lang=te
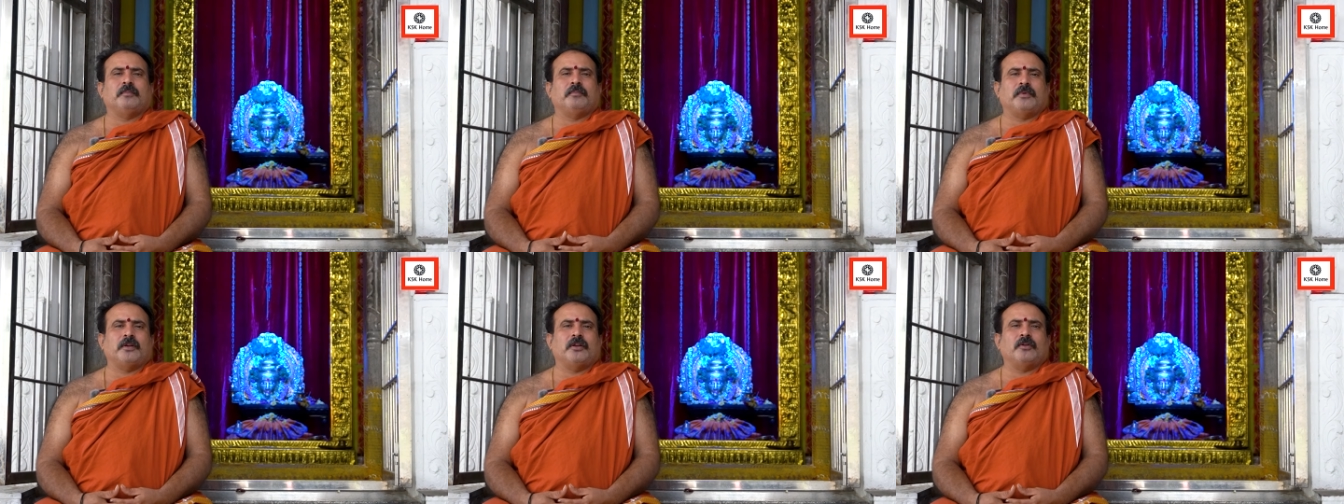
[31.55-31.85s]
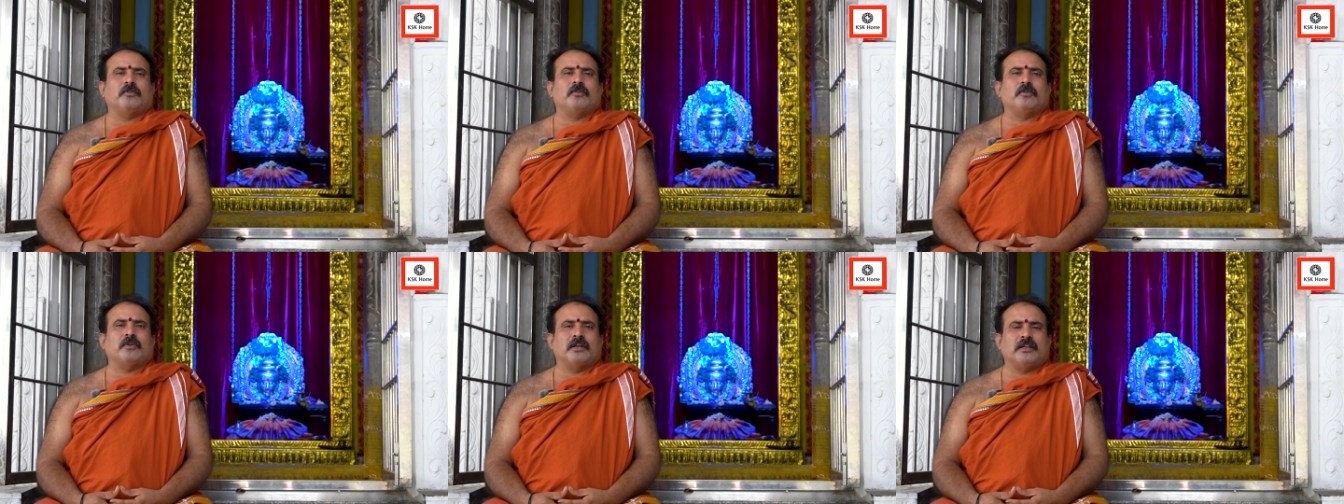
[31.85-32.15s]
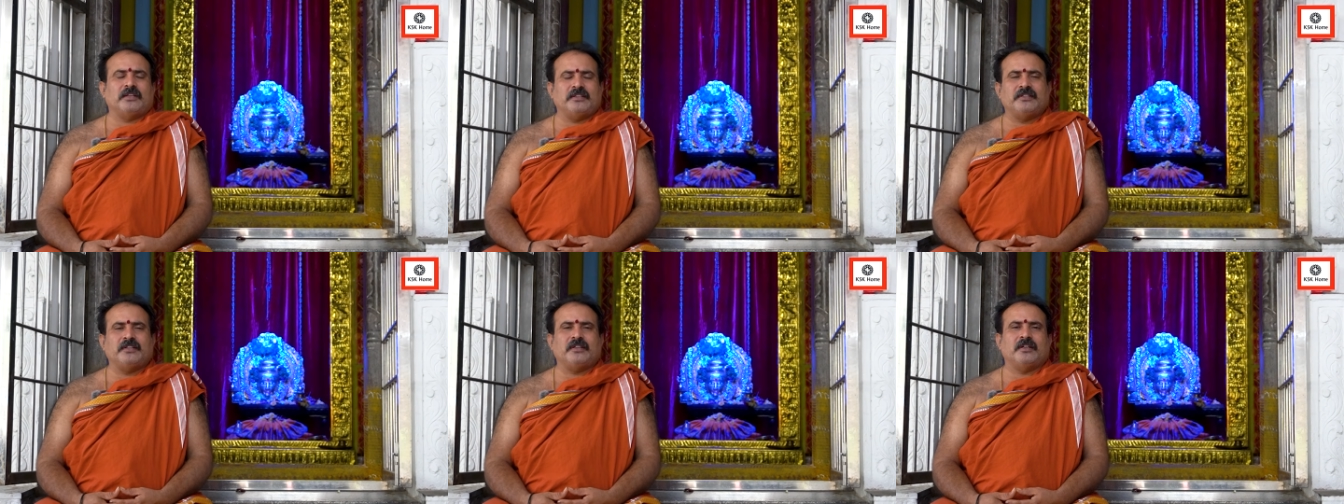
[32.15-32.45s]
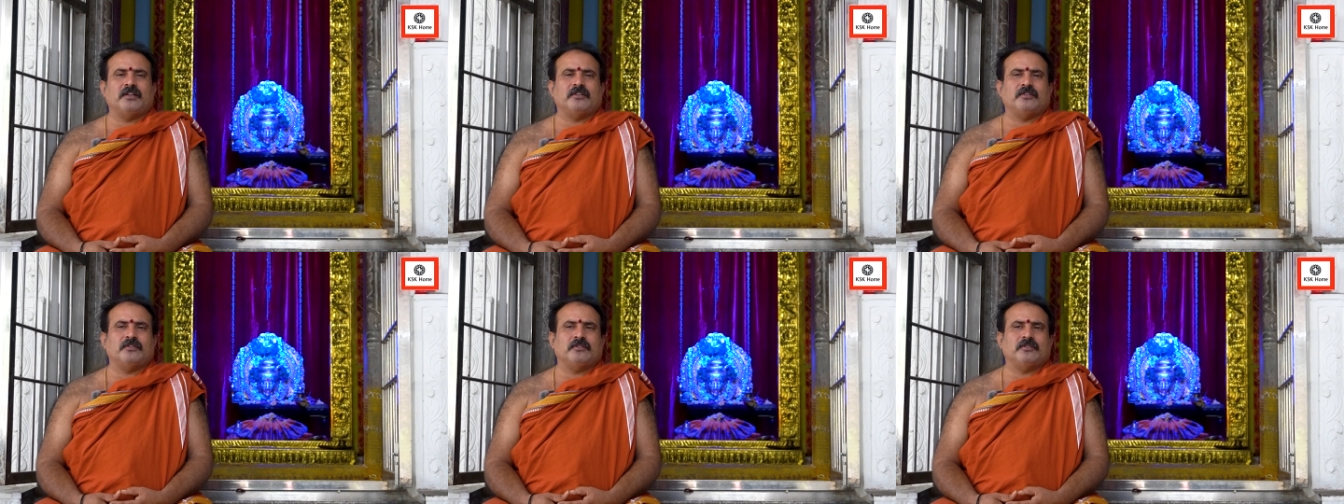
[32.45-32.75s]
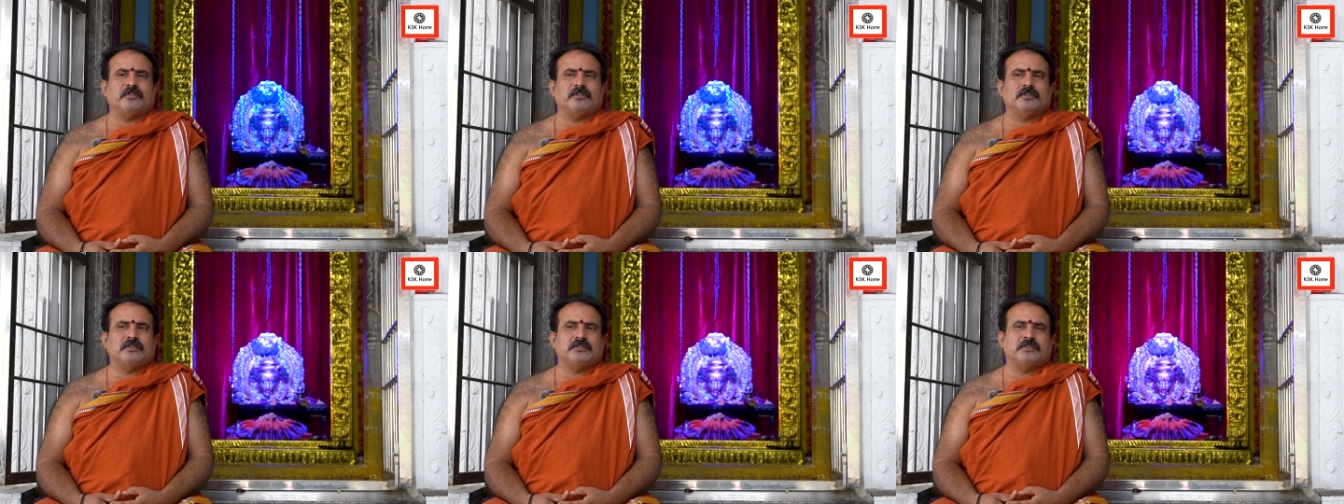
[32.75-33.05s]
మనకు కలిసి రాదు
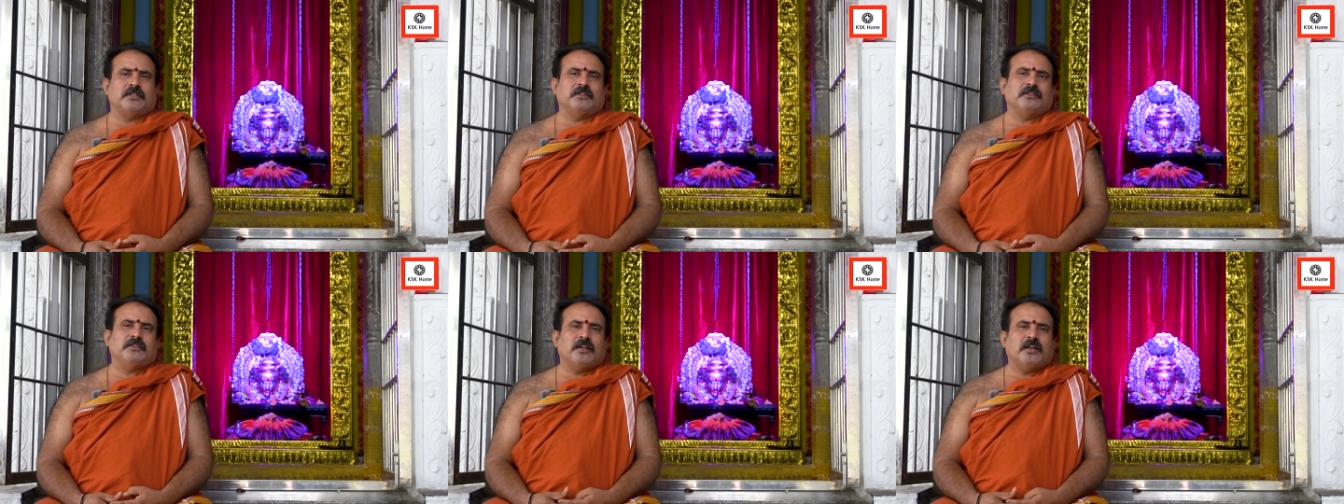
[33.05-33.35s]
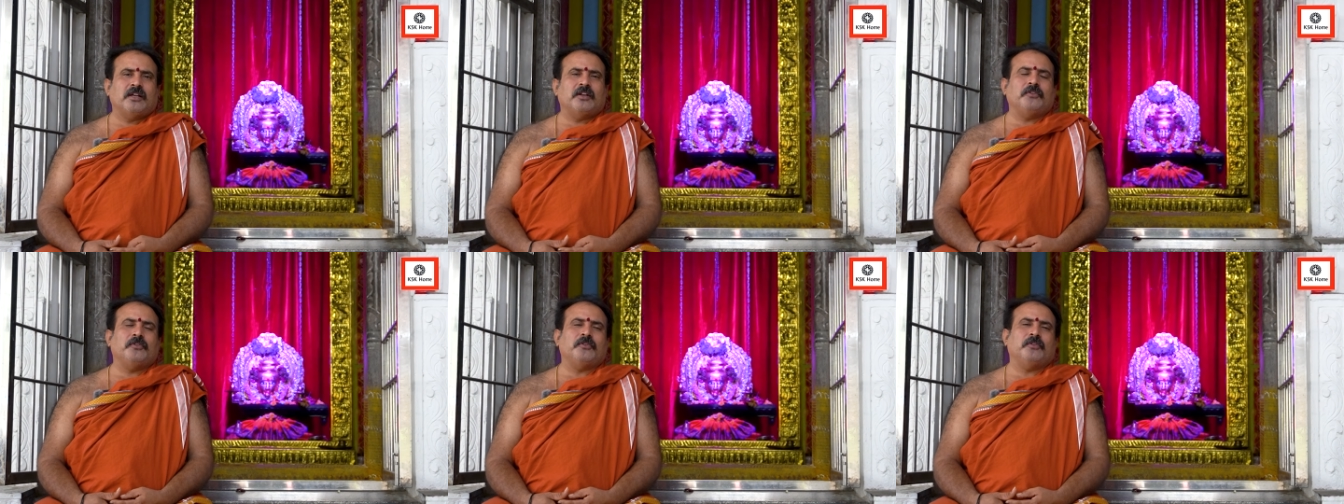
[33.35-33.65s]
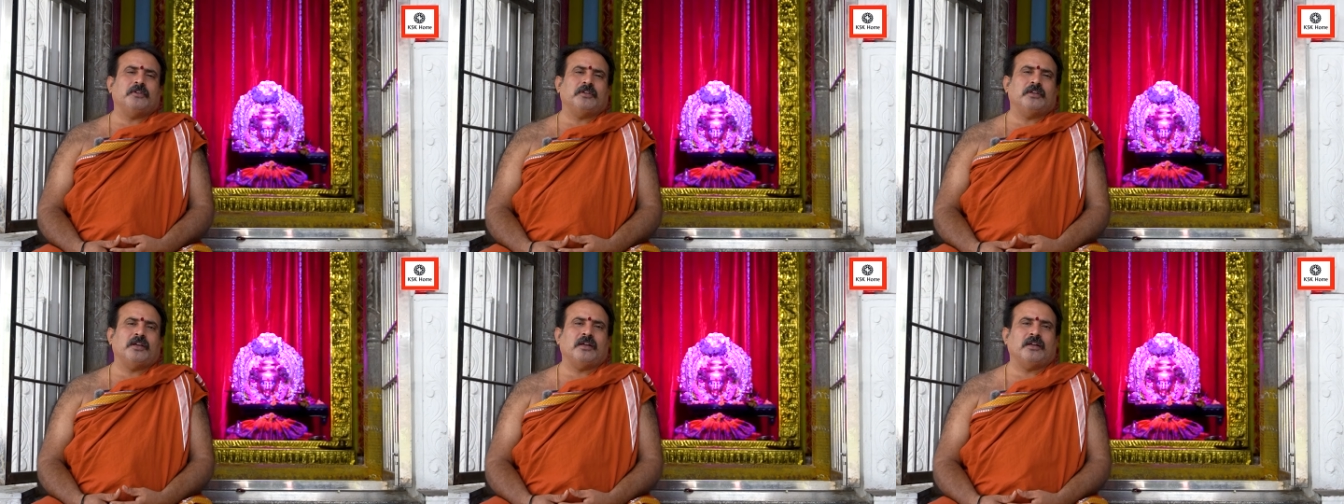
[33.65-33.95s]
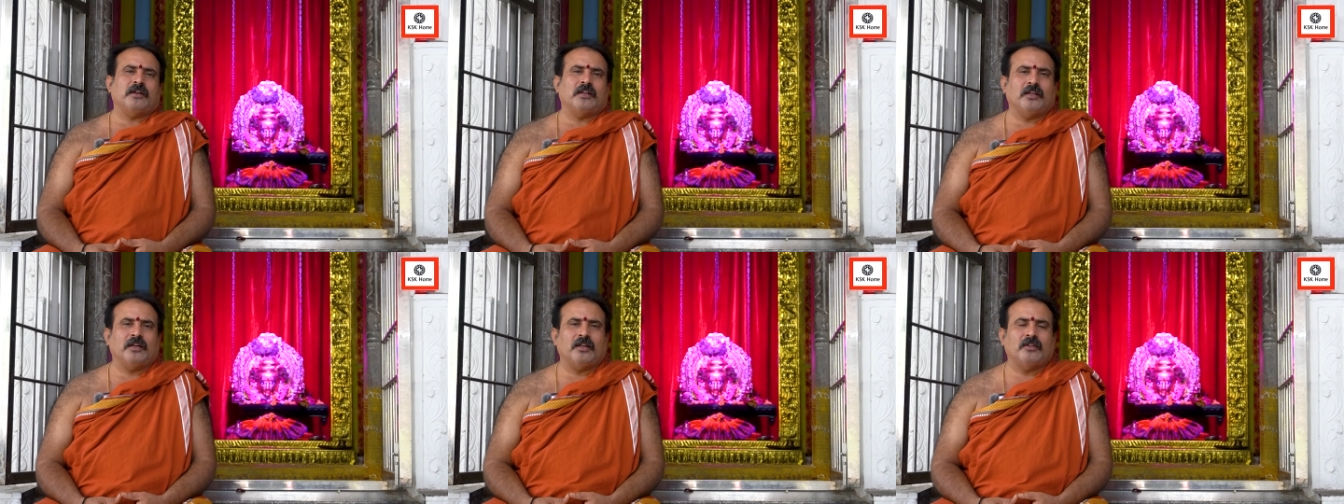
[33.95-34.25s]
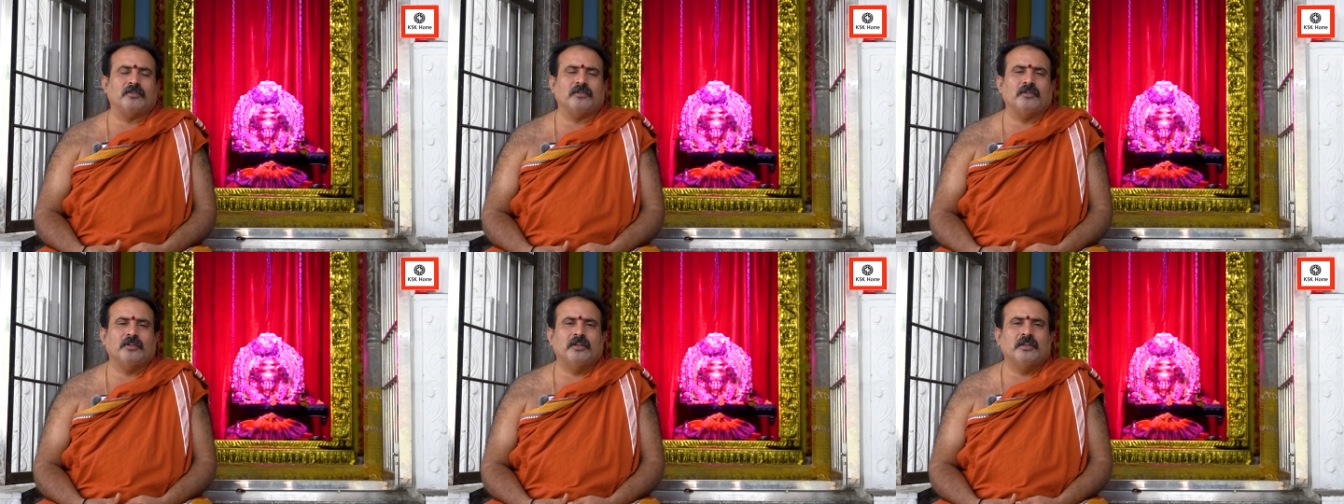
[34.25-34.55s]
సంతాన యోగ్యం
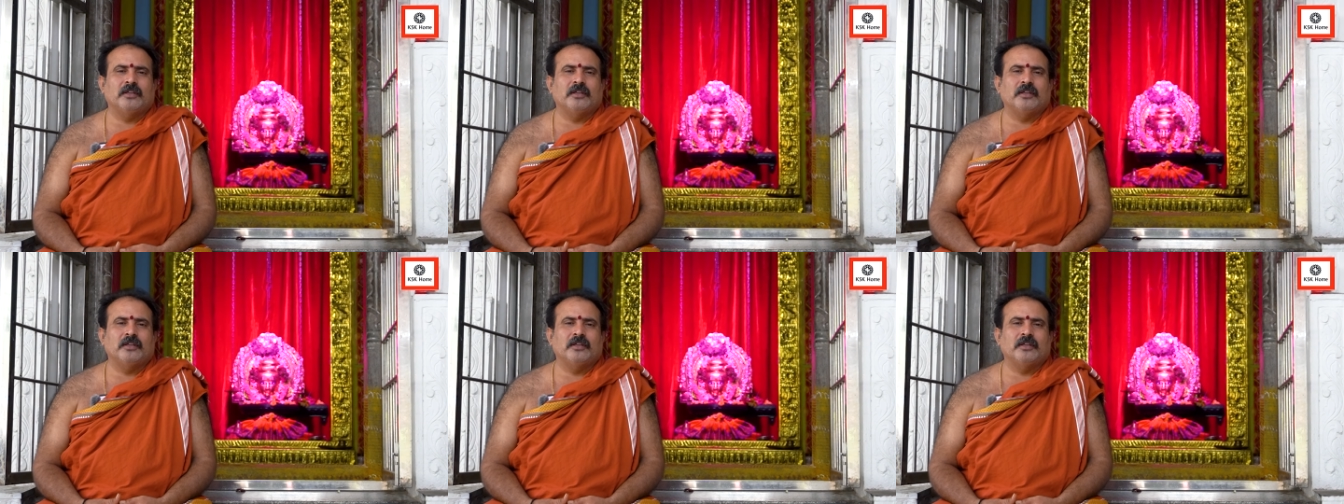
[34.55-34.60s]
కలగదు